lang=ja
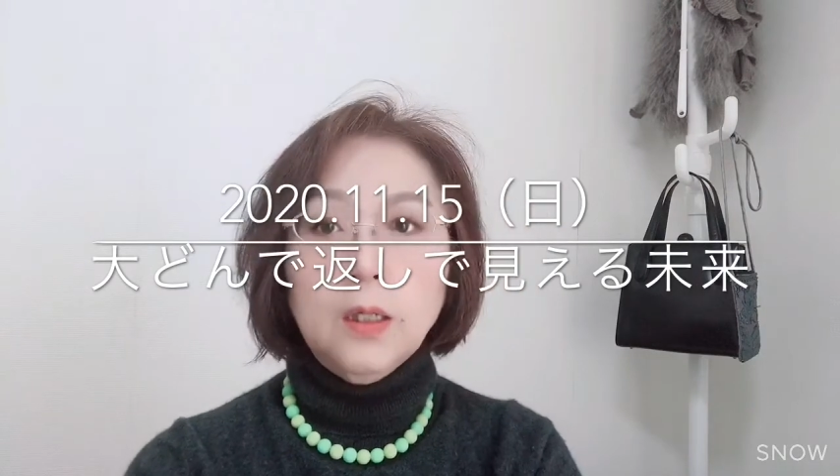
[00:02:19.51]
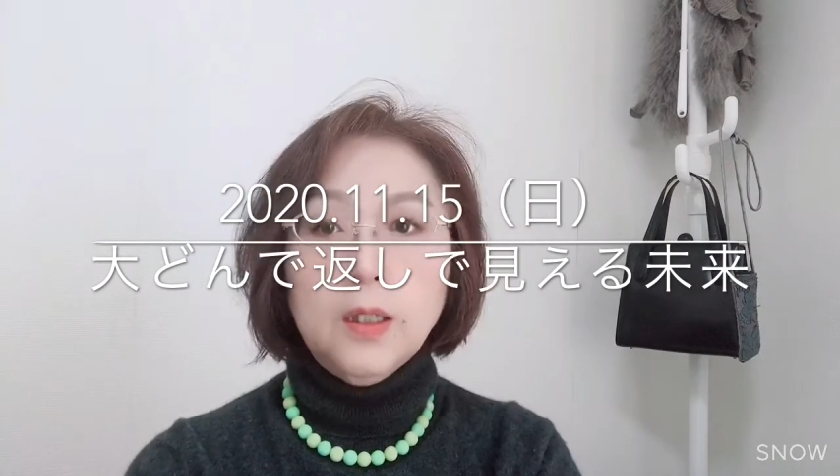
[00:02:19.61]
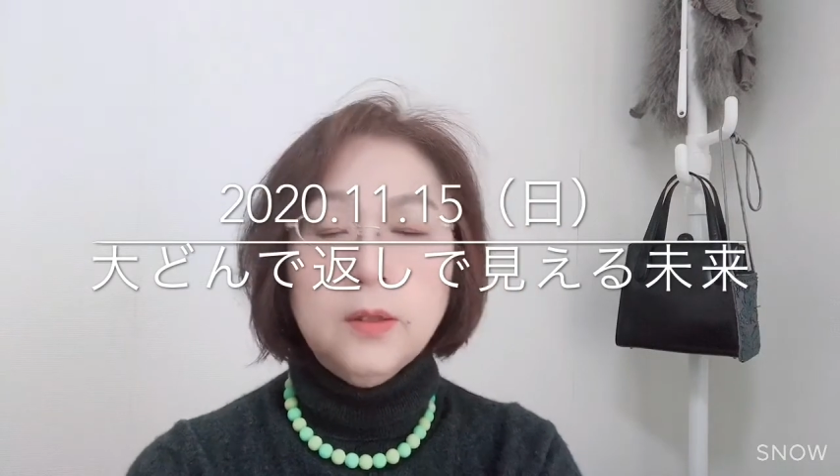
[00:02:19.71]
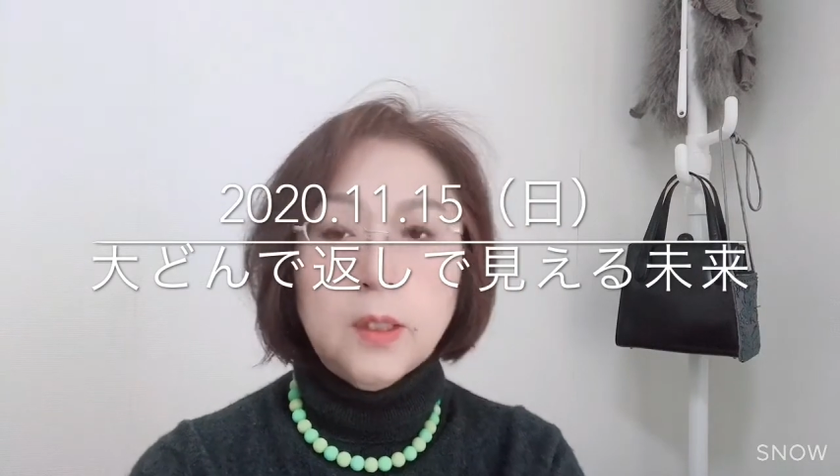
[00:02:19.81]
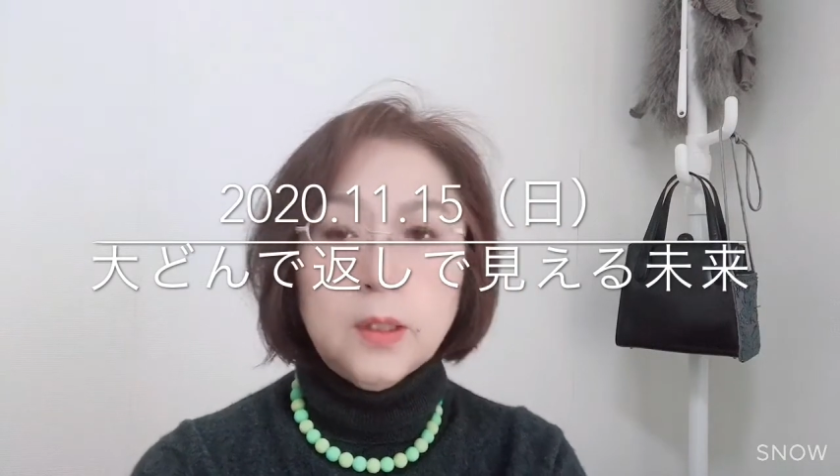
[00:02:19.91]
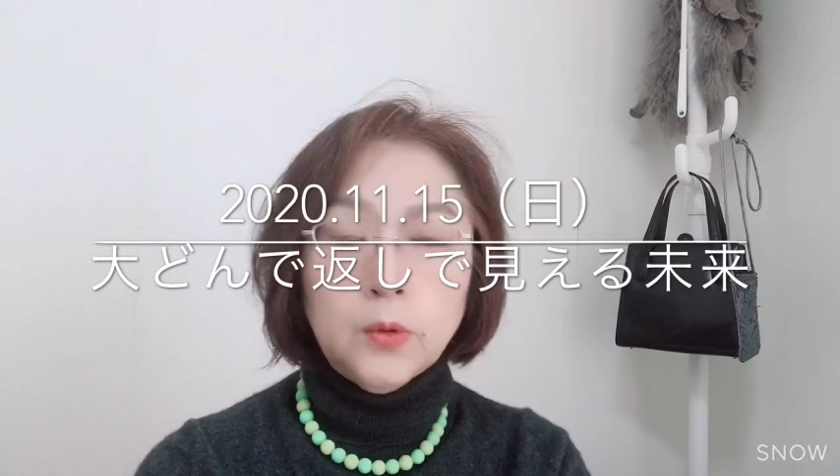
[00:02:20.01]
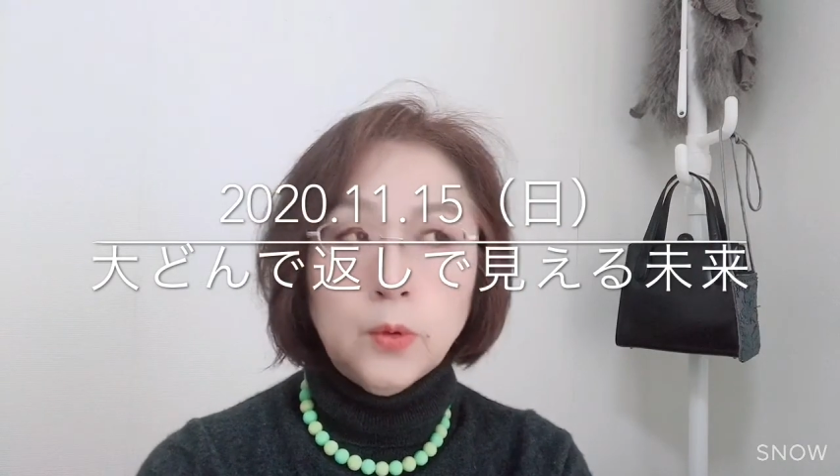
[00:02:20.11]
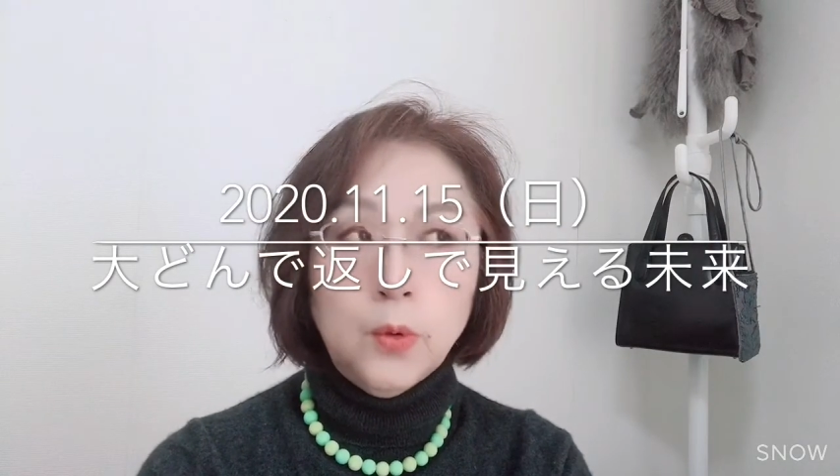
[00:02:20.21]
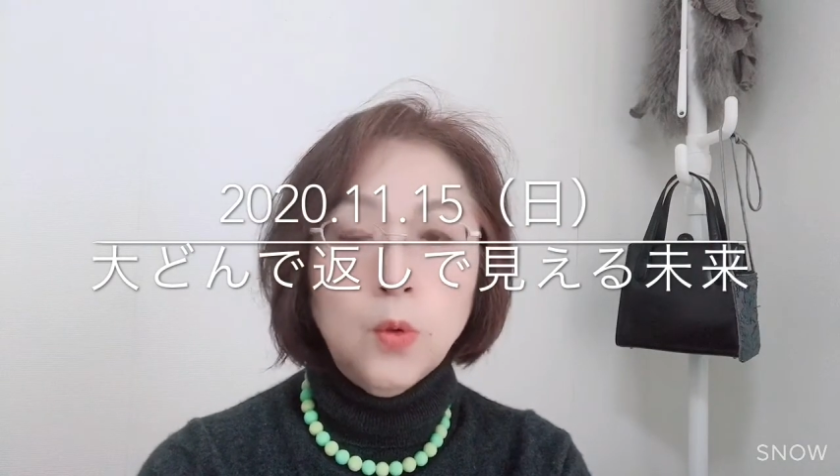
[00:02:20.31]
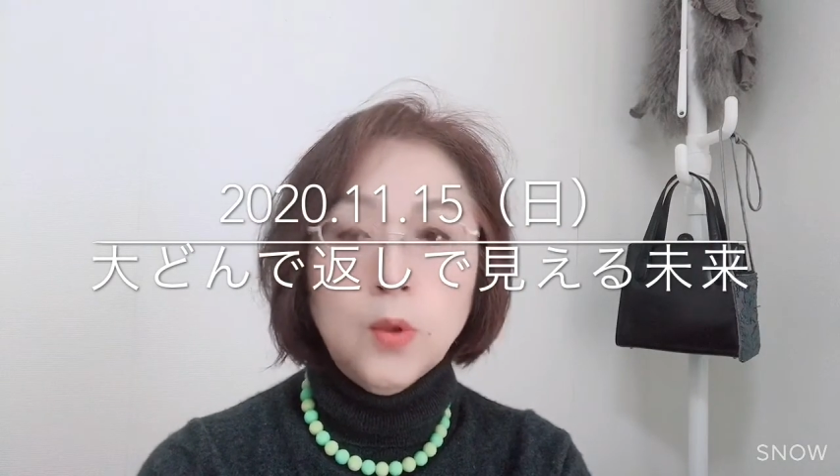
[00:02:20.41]
あ
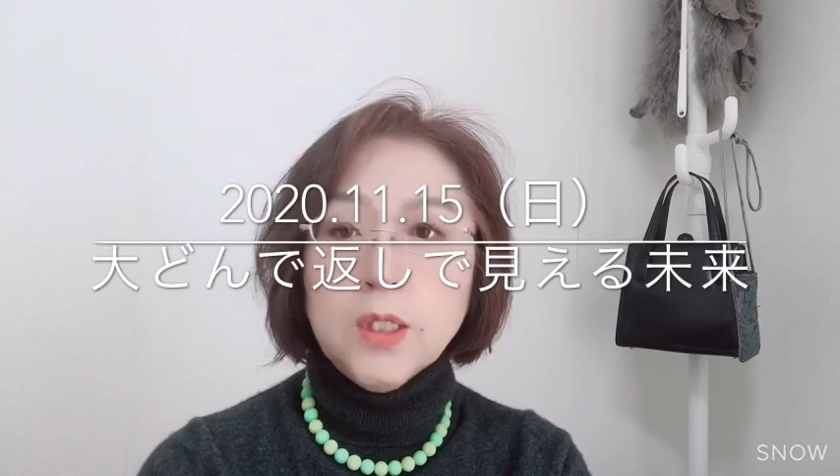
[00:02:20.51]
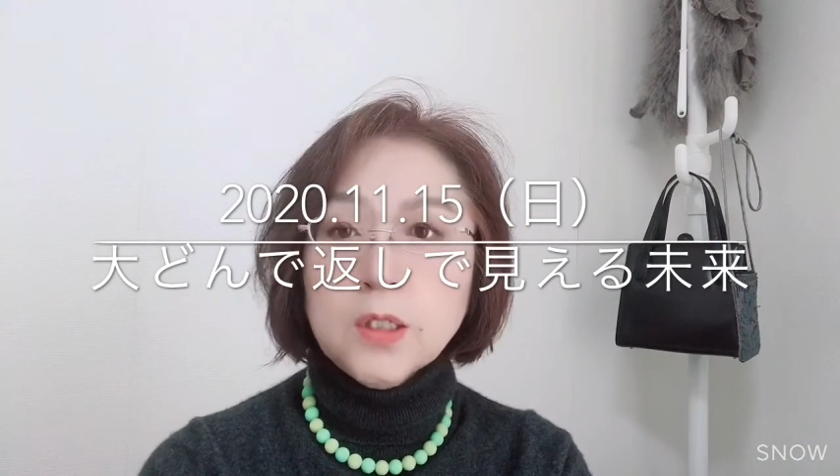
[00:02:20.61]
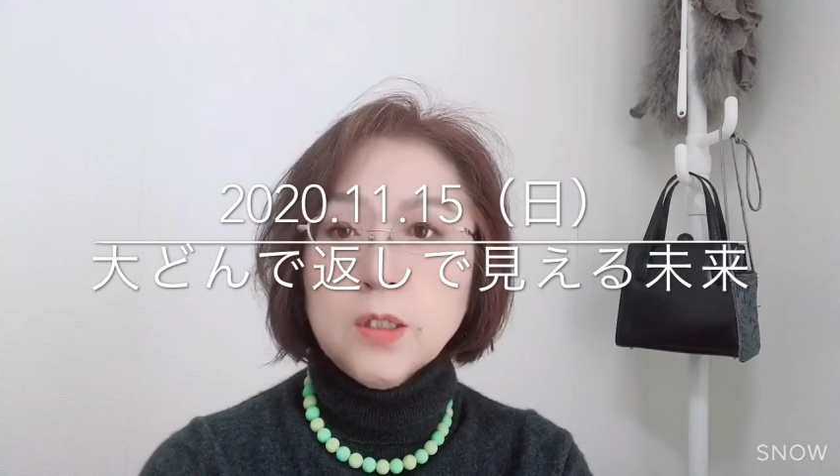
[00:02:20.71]
の崩壊せ